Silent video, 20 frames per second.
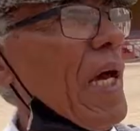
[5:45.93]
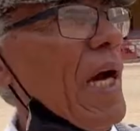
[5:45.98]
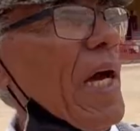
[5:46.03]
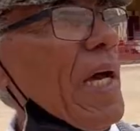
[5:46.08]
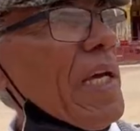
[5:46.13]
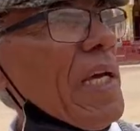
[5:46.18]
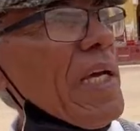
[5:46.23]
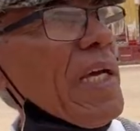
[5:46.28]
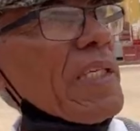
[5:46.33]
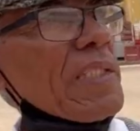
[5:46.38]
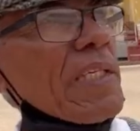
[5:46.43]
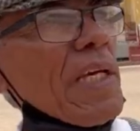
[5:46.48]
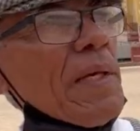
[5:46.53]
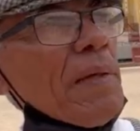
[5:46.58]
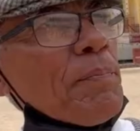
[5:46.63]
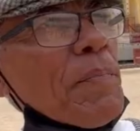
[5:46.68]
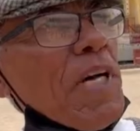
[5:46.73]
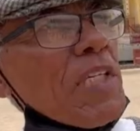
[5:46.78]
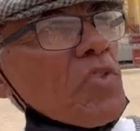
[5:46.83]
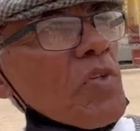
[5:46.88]
Ahí ese
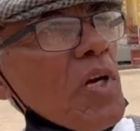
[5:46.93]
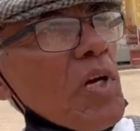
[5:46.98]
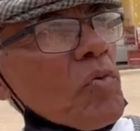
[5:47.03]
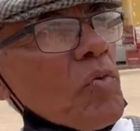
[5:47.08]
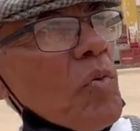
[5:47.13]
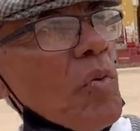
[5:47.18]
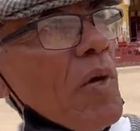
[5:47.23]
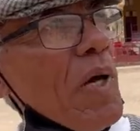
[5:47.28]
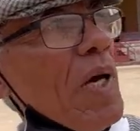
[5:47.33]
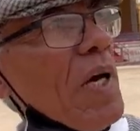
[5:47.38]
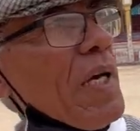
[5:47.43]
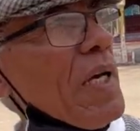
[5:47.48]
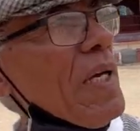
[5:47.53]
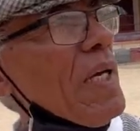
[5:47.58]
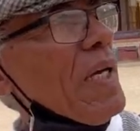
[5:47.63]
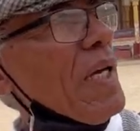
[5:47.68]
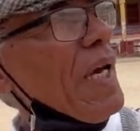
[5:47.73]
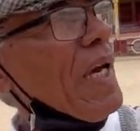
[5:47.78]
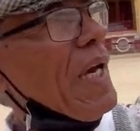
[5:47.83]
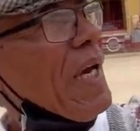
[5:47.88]
espacio que tú ves
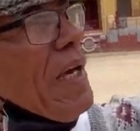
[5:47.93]
ahí es